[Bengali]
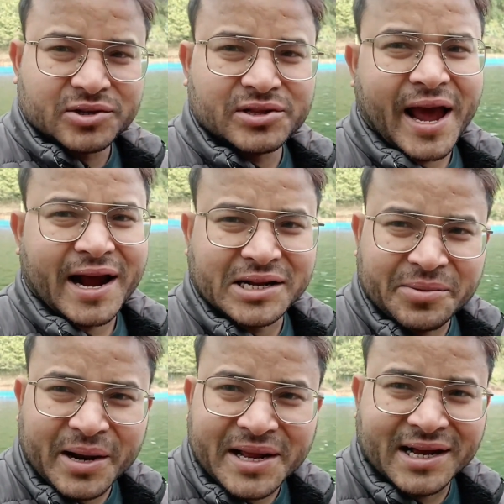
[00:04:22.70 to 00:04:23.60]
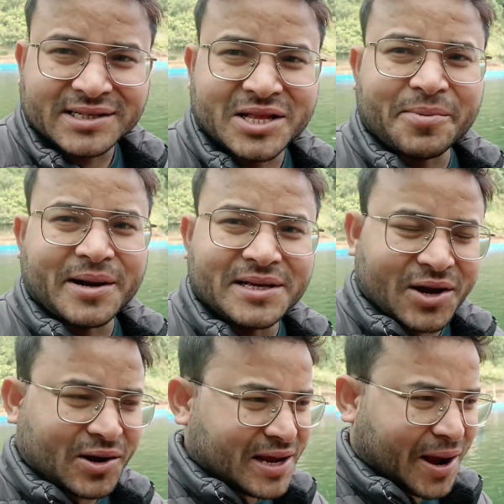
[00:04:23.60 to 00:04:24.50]
যদি অ্যাক্টিভা নিয়ে আসতে পারি
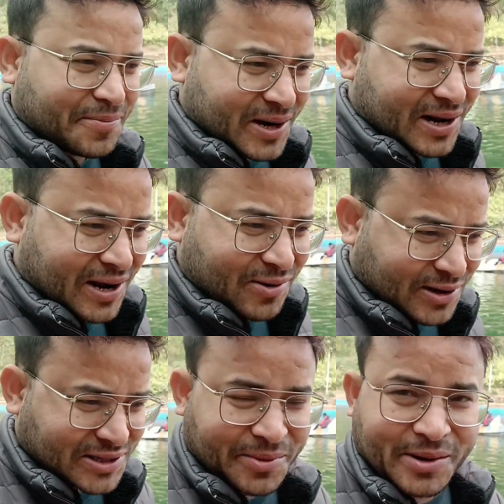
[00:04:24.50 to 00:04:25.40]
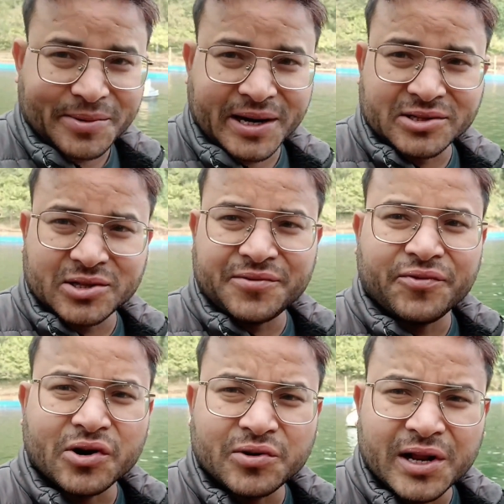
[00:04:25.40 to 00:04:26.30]
তাহলে আপনারা কেন আসতে পারবেন না যদি
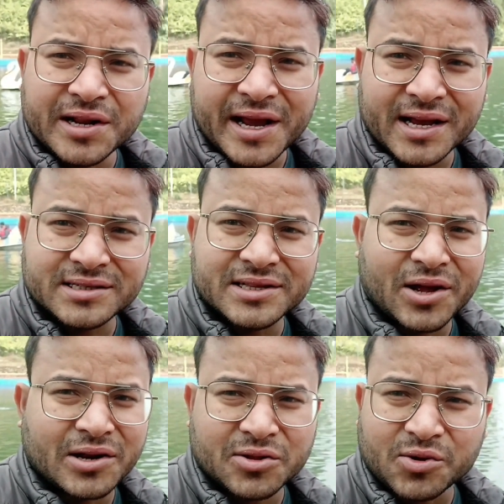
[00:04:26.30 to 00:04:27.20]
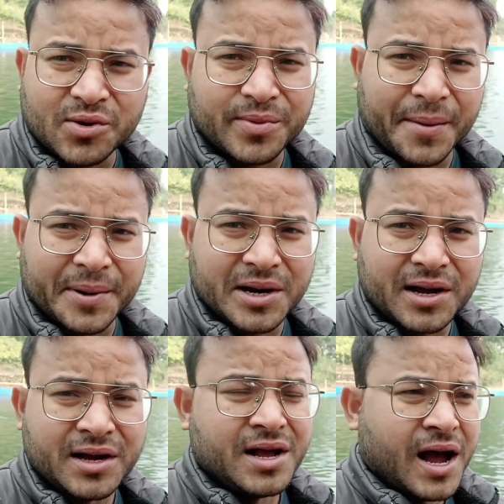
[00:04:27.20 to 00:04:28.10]
ফোর হুইলার নিয়ে আসেন তাহলে তো কোনো ব্যাপার না